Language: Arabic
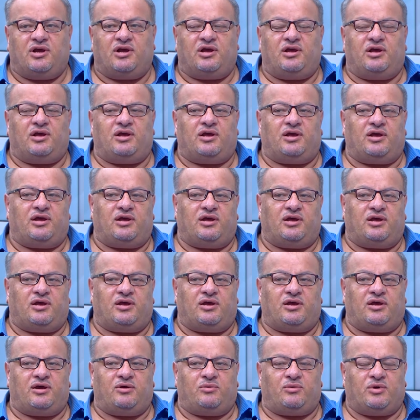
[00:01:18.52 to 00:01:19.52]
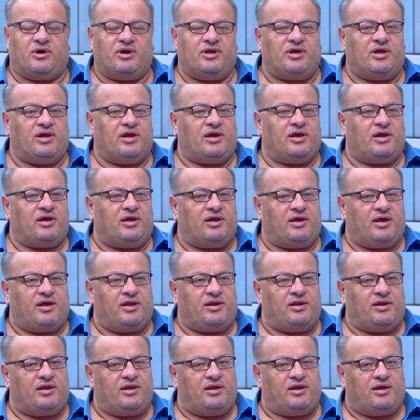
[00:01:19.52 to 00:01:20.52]
آه، وهي
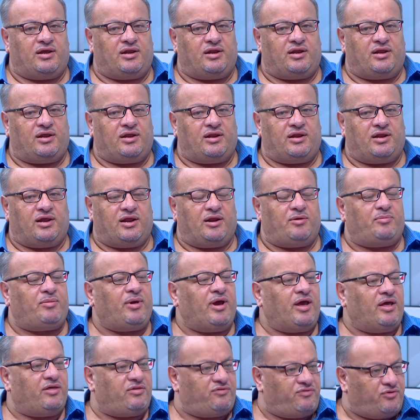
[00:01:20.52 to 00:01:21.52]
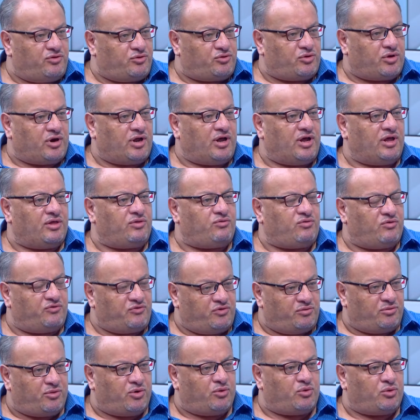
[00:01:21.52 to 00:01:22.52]
يعني البحث في تراث
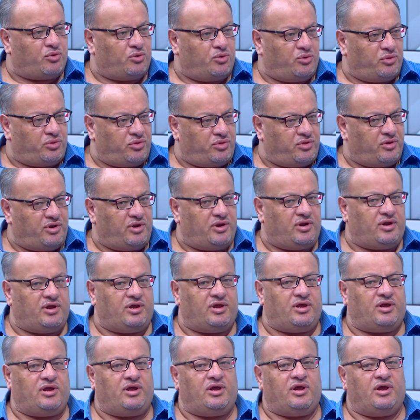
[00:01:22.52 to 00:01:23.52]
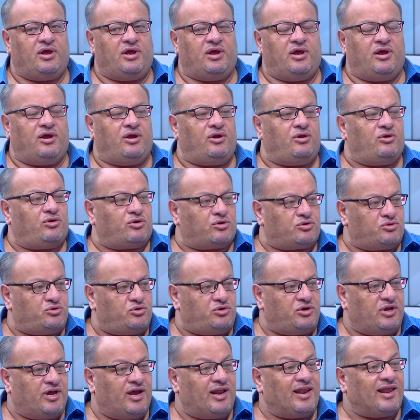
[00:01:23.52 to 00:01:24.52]
وفي موروث
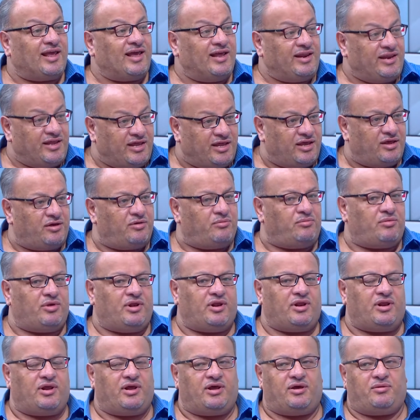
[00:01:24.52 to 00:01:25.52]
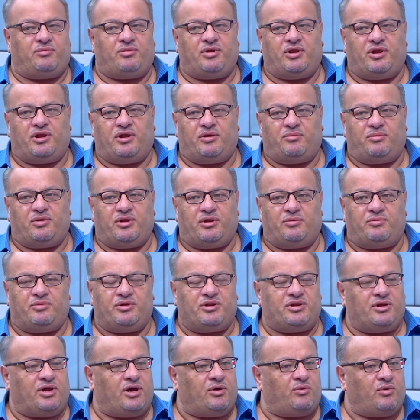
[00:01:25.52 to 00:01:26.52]
الأردني الغني
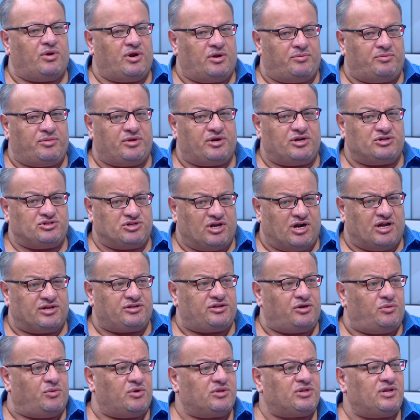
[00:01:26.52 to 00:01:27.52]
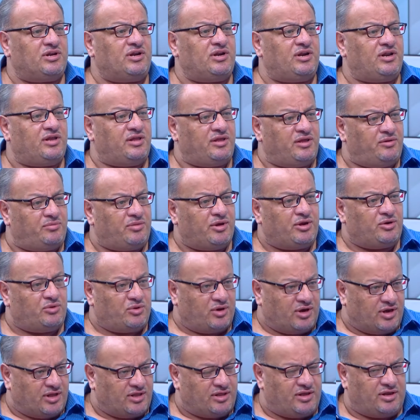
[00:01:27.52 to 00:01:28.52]
بال أولا برجالات الوطن الذي
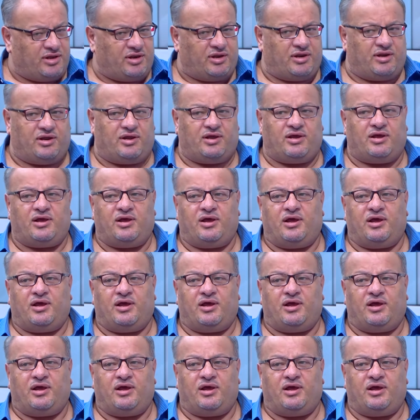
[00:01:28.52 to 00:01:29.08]
بنوا هذه